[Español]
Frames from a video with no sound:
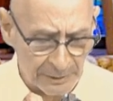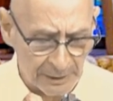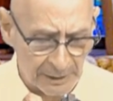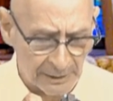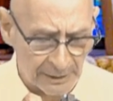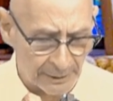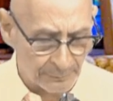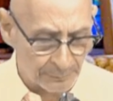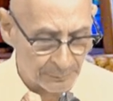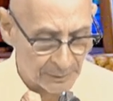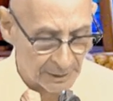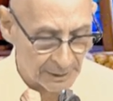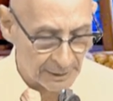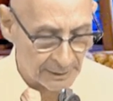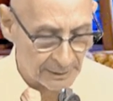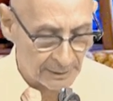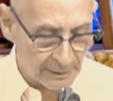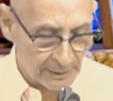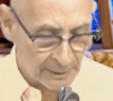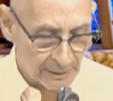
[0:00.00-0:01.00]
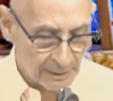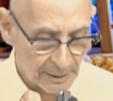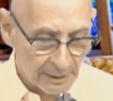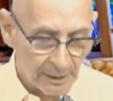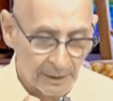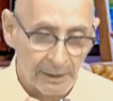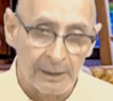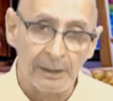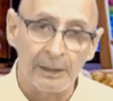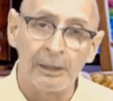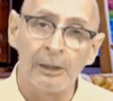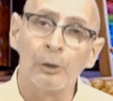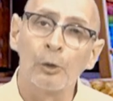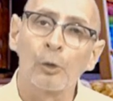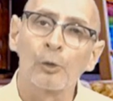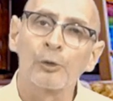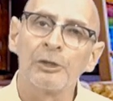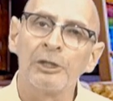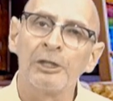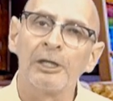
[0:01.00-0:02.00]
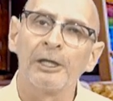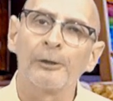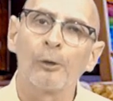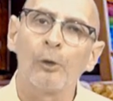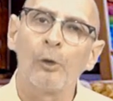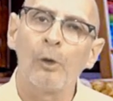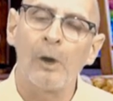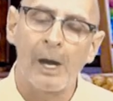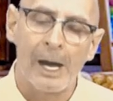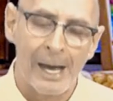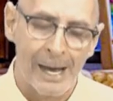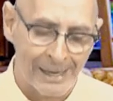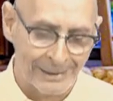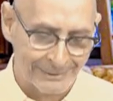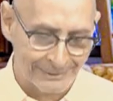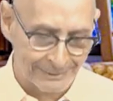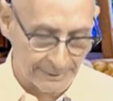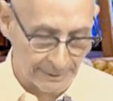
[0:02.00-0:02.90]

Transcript: a mí también y no quiero